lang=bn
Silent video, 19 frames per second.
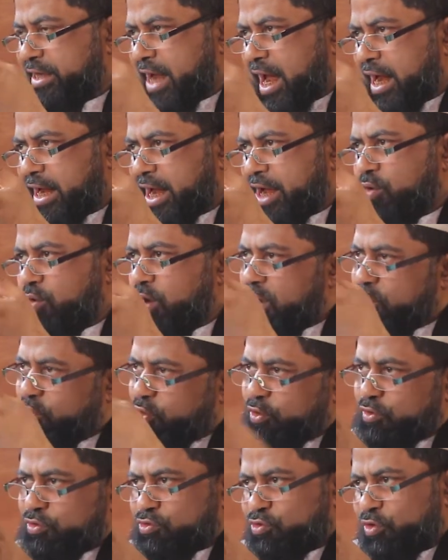টাকা এগুলা
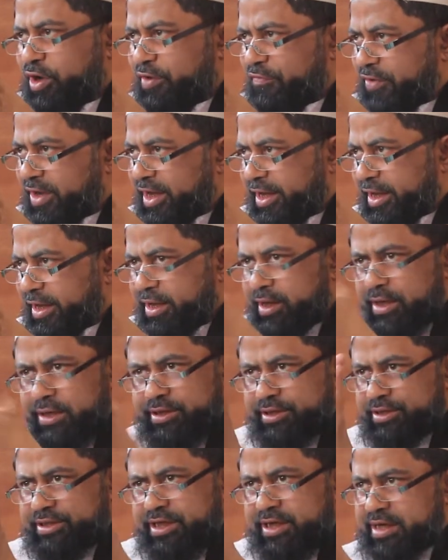খরচ করে ফেলে
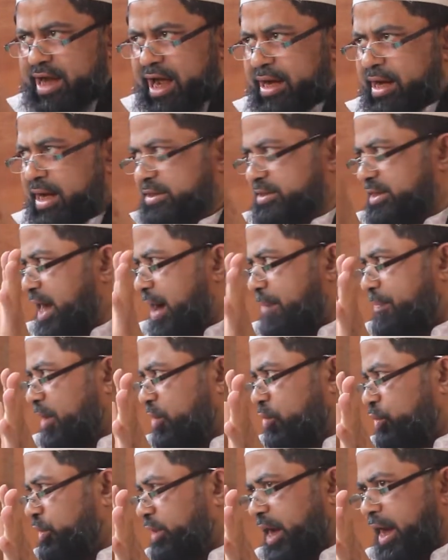সে টাকা সে
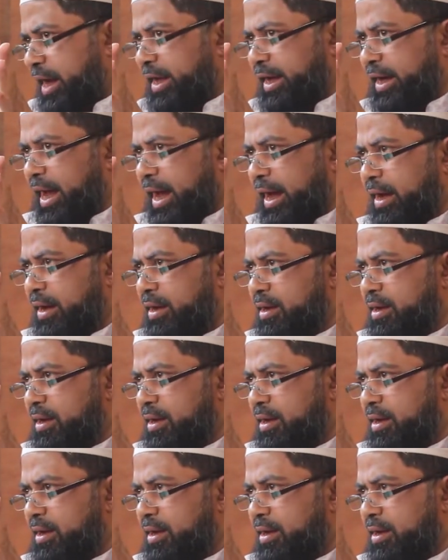আমানত রাখে না